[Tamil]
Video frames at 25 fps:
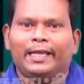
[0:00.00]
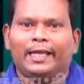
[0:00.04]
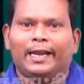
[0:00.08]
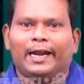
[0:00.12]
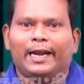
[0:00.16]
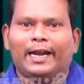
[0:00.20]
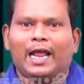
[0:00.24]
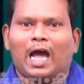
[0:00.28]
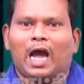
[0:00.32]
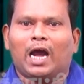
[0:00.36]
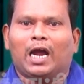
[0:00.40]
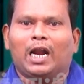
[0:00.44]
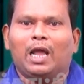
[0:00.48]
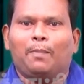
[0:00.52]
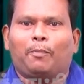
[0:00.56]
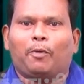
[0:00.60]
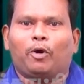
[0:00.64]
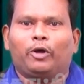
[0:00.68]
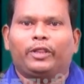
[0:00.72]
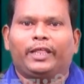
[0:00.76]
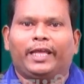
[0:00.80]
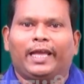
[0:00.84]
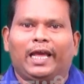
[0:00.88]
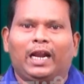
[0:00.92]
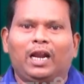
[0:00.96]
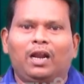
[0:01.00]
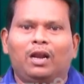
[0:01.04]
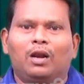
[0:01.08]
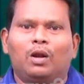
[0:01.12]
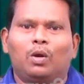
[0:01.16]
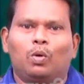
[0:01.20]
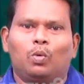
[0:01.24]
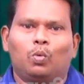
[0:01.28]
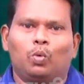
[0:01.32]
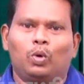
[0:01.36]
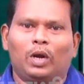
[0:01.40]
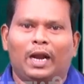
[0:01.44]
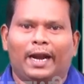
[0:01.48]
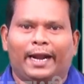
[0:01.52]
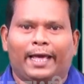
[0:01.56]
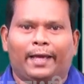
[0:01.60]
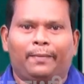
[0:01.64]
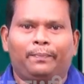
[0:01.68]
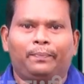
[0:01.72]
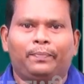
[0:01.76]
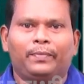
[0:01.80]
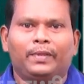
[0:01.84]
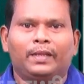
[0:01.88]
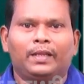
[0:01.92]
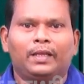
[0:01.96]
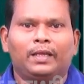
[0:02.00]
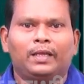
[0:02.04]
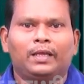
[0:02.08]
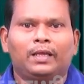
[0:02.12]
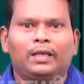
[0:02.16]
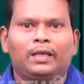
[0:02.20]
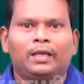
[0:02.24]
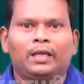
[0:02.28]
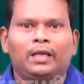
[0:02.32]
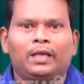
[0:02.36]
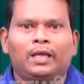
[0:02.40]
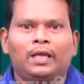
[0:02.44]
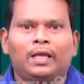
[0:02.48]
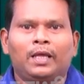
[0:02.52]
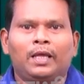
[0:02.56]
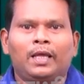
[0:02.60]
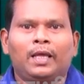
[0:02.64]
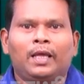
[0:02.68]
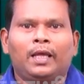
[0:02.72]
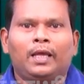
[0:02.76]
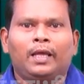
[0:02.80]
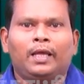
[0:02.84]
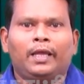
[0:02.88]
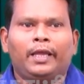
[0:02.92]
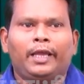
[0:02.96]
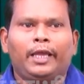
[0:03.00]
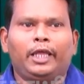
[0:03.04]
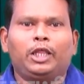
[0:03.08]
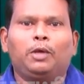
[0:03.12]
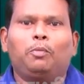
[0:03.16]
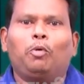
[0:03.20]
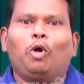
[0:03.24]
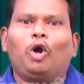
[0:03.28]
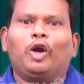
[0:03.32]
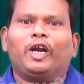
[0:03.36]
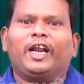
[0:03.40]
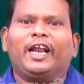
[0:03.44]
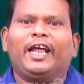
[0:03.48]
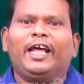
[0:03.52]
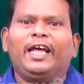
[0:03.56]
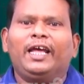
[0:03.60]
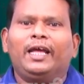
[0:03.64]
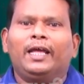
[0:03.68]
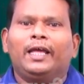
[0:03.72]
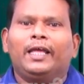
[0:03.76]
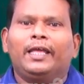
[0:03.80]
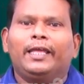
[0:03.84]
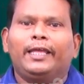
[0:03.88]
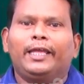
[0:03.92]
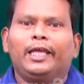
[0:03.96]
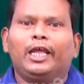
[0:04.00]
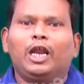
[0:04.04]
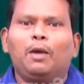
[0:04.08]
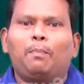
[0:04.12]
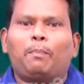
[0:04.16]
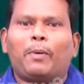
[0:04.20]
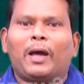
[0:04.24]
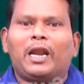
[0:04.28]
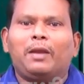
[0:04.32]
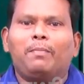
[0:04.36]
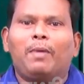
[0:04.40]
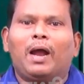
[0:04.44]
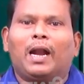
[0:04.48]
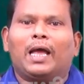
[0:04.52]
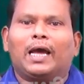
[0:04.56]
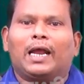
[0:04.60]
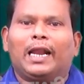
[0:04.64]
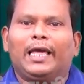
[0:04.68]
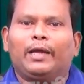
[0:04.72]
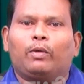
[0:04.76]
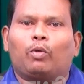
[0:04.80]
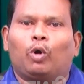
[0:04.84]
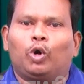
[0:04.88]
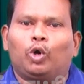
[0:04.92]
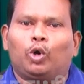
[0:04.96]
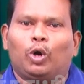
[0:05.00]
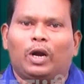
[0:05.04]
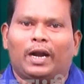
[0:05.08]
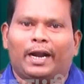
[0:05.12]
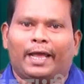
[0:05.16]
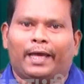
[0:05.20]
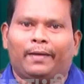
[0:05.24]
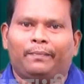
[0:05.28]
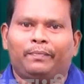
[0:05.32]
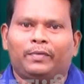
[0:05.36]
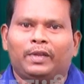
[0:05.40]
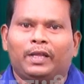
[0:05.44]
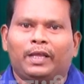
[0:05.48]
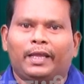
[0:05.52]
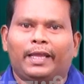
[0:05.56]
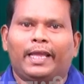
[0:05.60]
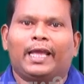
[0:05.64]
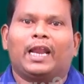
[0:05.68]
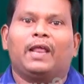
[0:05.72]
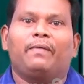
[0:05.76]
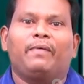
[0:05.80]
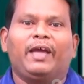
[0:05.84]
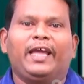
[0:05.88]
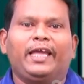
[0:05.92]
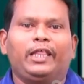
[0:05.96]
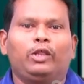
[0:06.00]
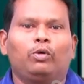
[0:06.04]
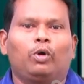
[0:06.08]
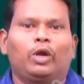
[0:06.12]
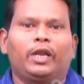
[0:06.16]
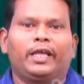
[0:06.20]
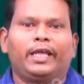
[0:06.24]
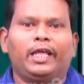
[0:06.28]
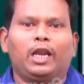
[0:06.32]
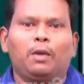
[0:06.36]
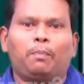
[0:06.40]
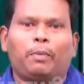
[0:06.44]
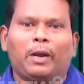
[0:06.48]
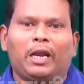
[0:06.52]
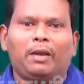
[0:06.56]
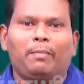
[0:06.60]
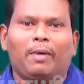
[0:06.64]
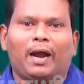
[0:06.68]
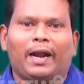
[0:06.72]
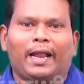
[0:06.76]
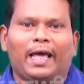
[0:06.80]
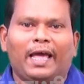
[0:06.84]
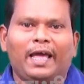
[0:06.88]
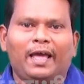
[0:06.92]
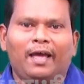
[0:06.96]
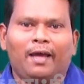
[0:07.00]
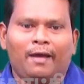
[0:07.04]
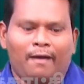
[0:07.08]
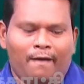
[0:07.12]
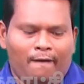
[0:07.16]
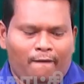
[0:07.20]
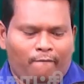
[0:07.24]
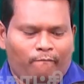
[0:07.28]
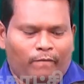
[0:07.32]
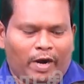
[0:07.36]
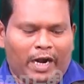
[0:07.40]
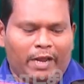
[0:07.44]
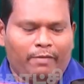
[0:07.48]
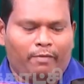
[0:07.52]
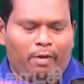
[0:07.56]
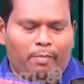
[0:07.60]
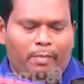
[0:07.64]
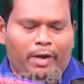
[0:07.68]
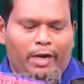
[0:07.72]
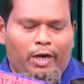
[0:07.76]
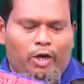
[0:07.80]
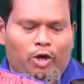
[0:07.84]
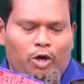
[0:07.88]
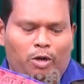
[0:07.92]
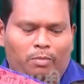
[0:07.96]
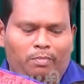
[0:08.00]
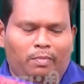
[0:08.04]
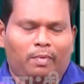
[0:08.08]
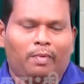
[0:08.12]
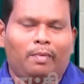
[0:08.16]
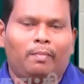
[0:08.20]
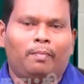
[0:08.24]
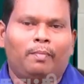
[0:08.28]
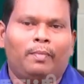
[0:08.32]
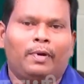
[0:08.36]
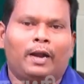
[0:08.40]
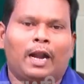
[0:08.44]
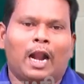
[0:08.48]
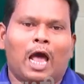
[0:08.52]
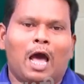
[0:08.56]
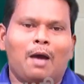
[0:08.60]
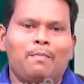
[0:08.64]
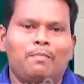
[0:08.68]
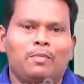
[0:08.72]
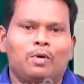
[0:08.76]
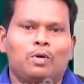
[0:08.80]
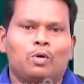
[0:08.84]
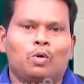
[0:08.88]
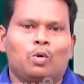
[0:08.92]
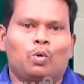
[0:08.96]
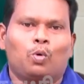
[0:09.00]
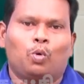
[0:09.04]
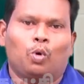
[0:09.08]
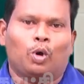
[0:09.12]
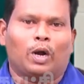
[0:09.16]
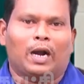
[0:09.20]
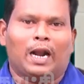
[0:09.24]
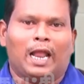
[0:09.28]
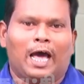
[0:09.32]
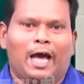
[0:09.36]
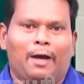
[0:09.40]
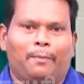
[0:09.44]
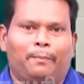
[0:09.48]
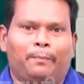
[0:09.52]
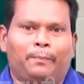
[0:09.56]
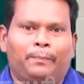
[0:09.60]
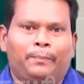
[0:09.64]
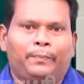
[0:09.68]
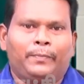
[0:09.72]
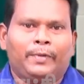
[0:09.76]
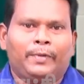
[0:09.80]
இரண்டு அகலப்பகுதிகள் உள்ளன இது போன்று இரு பரிமாணங்களை கொண்டுள்ளன எனவே இது ஒரு இரு பரிமாண வடிவம் என்றும் நாம் கூறலாம்